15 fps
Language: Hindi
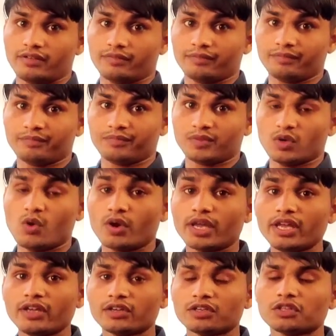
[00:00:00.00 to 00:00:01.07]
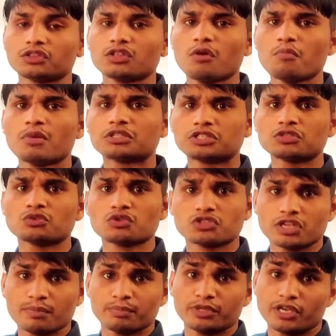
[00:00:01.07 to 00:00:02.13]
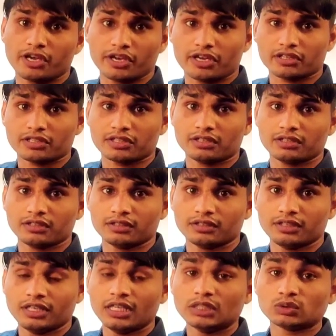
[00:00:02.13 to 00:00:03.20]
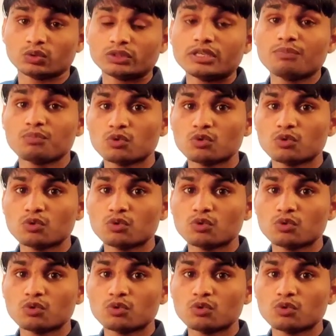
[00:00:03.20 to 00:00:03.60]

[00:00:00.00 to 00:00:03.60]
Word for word: है ओके कितना मस्त इसको सेप दिया गया था तो ये